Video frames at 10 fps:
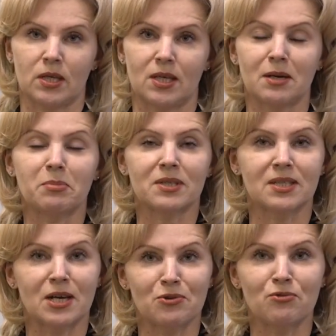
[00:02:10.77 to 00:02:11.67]
я
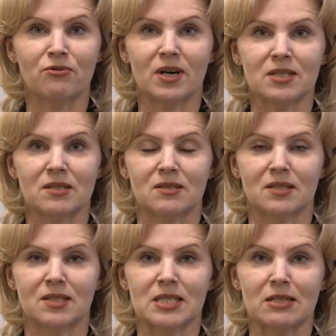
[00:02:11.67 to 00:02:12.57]
благодарю вас
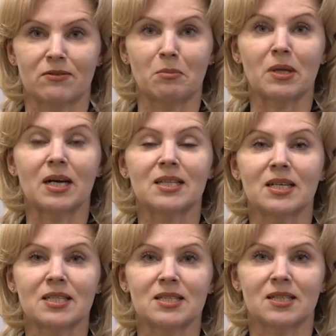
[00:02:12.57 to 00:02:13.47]
за те слова
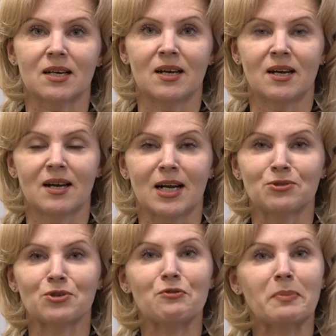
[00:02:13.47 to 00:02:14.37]
благодарности,
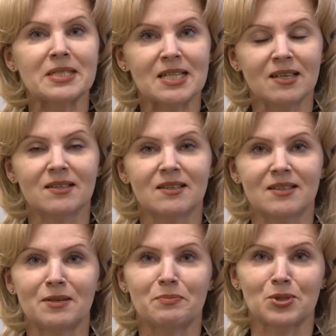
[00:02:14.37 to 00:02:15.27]
которые в последние
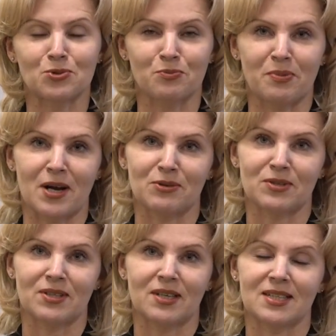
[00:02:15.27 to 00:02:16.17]
дни поступают
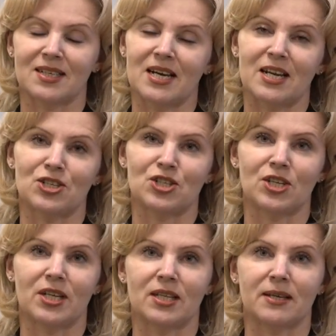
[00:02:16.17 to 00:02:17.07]
на
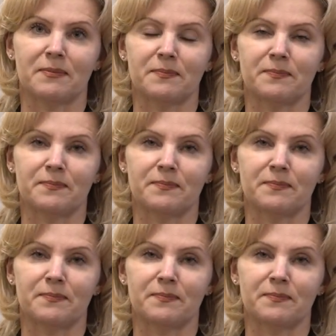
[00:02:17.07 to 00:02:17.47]
горячие линии.